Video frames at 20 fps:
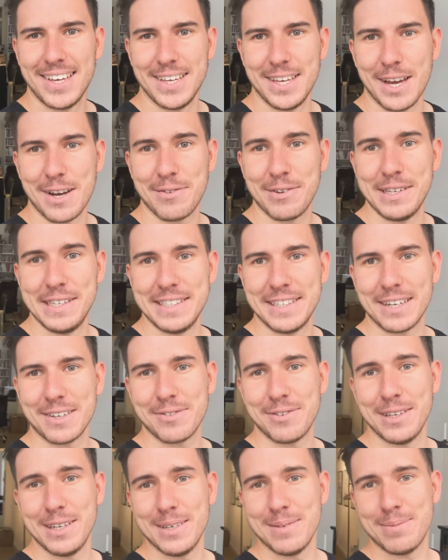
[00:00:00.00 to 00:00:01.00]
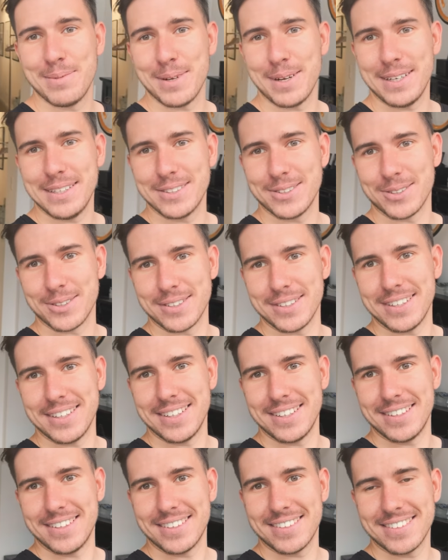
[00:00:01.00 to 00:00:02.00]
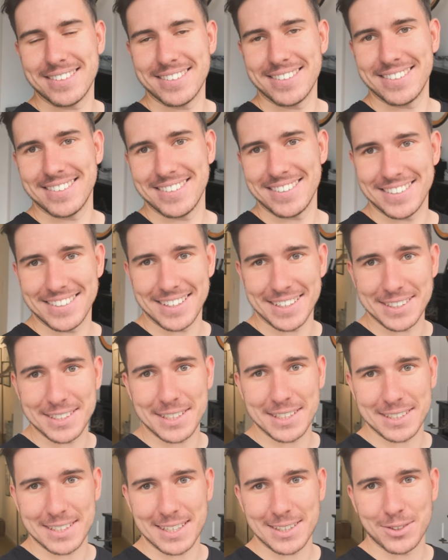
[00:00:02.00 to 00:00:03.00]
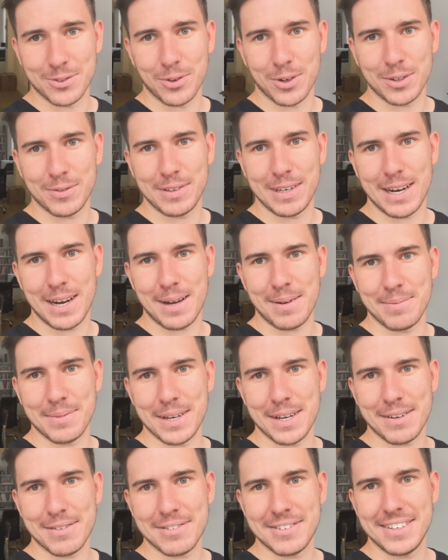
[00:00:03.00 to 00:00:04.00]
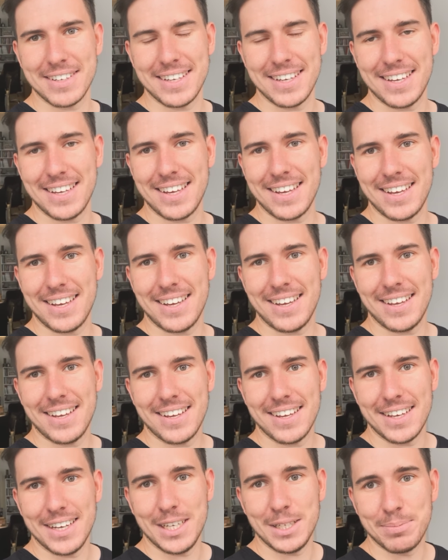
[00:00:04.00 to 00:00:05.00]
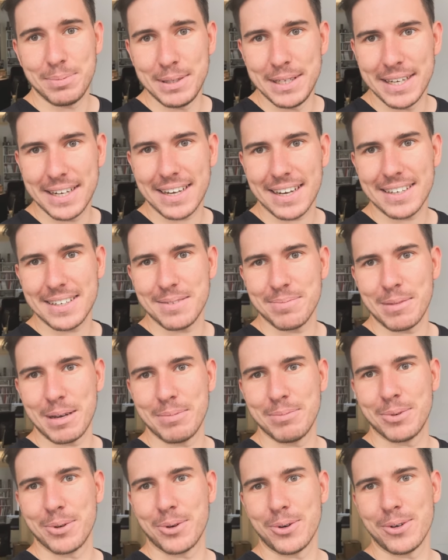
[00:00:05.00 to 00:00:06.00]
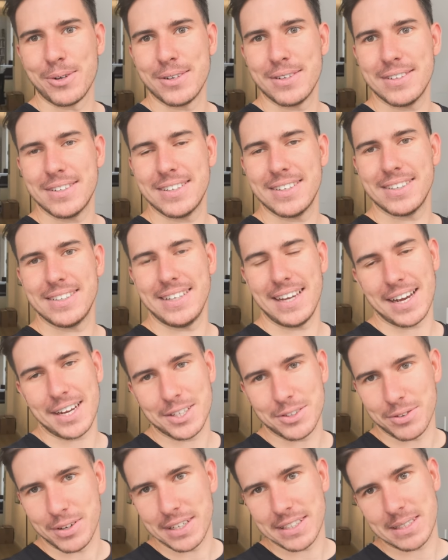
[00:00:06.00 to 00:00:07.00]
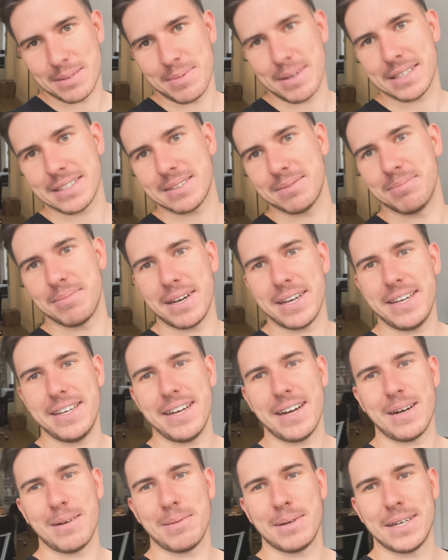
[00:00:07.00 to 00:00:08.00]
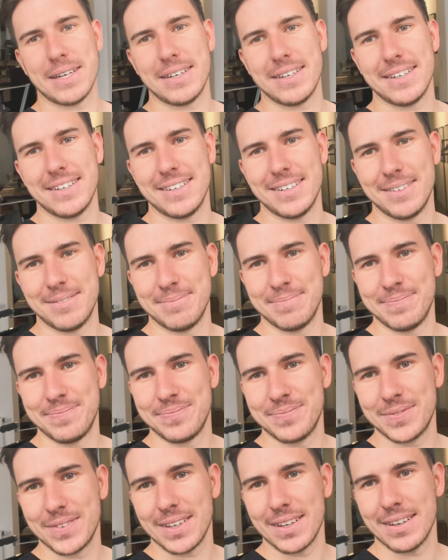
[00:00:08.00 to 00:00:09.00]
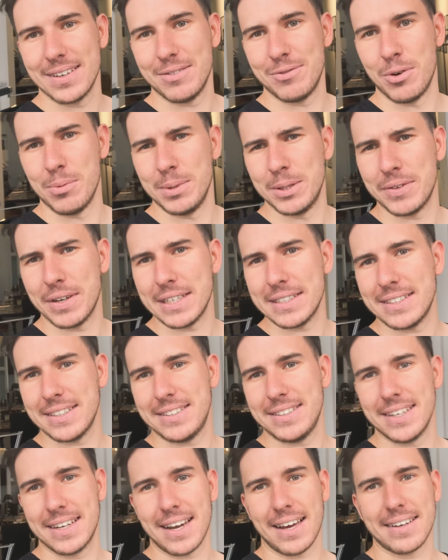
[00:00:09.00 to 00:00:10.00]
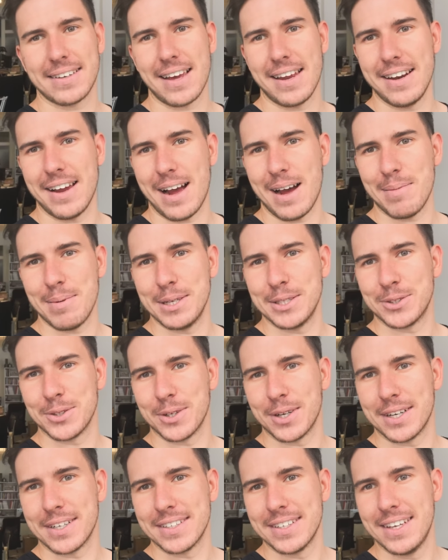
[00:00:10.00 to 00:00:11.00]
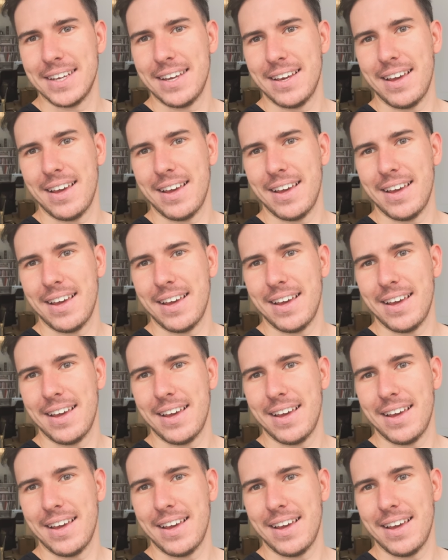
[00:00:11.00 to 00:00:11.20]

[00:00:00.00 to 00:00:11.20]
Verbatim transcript: Ja, vielen Dank, Philipp. Also, äh, dass ich das letzte Wort wieder haben darf. Ich bin hier gerade in meinem Büro. Ja, ich weiß, am 1. Mai, aber ähm, für mich war das jetzt hier gerade keine Arbeit, sondern